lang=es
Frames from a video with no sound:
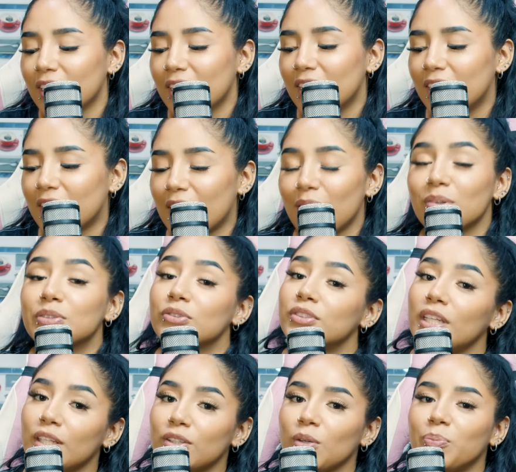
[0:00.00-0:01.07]
y grabamos un
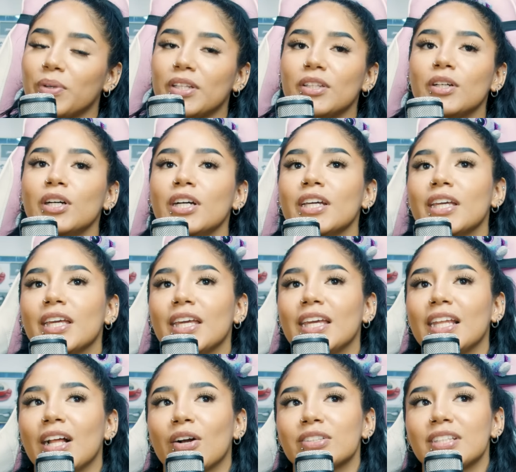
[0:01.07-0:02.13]
TikTok, pues, ¿no? Eh.
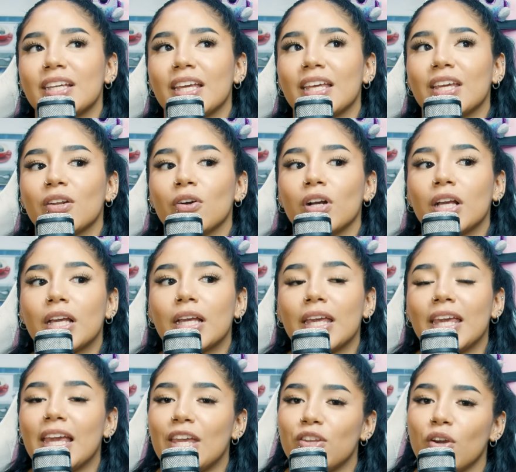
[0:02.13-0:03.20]
Y la cosa es que dijeron
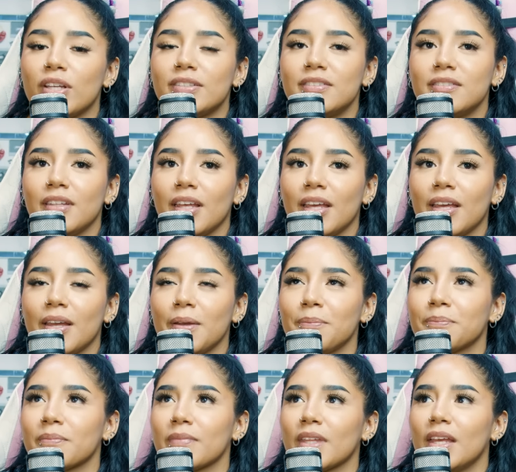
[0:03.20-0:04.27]
que yo
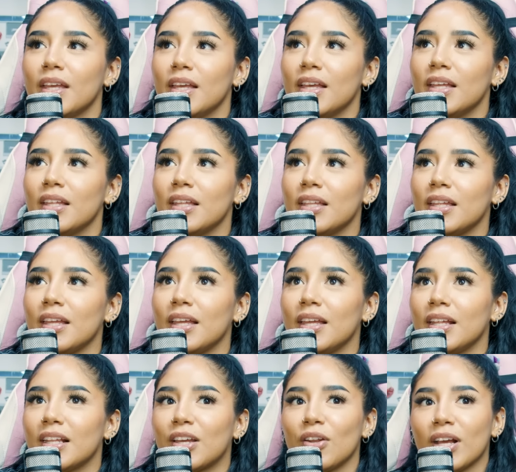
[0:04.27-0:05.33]
este
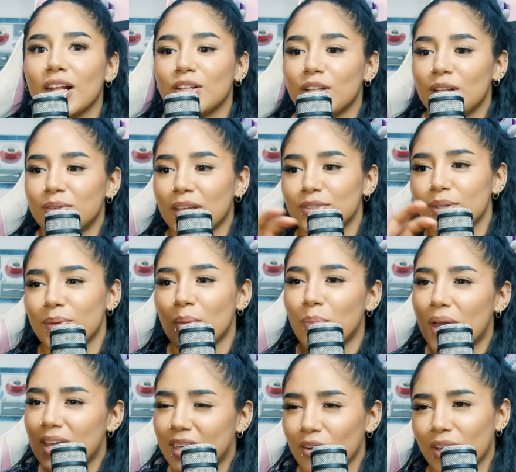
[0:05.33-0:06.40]
eh, creo que el texto había,
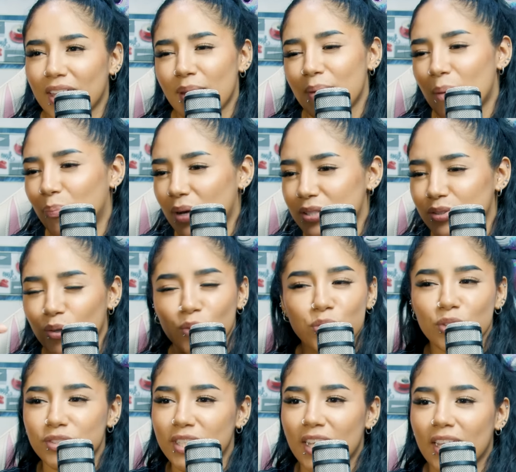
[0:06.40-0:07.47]
eh, creo que ella había puesto, o
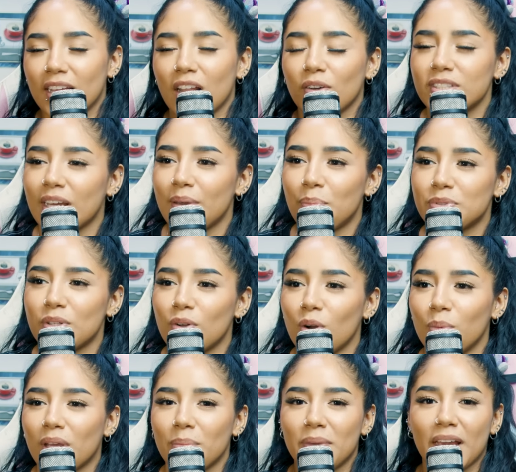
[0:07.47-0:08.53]
no sé, la cosa que había puesto algo
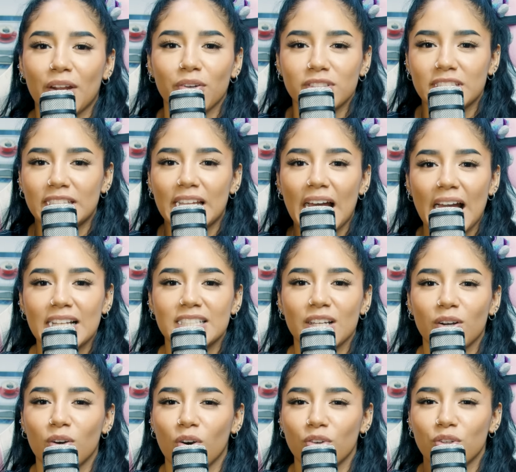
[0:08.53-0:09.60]
como que mi hija
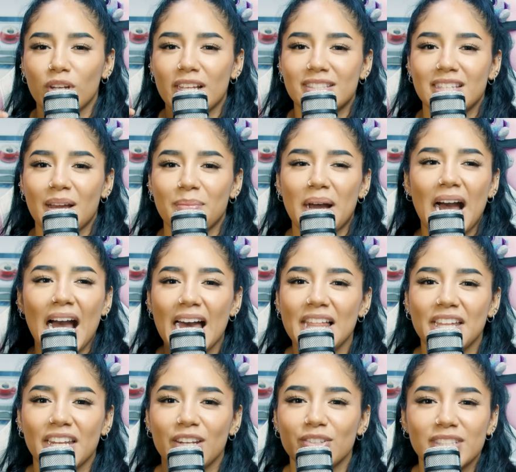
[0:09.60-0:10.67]
Roxanacha, o yo le decía
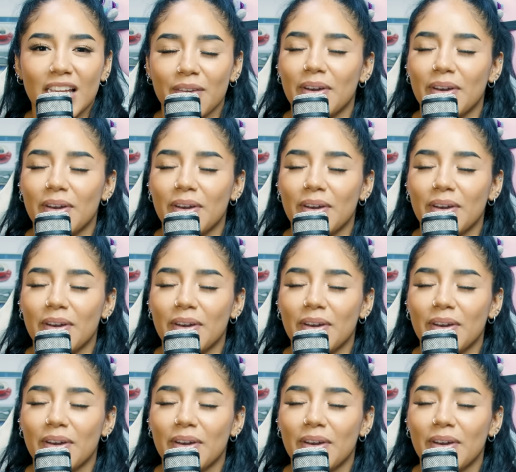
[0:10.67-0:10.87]
madre, no sé qué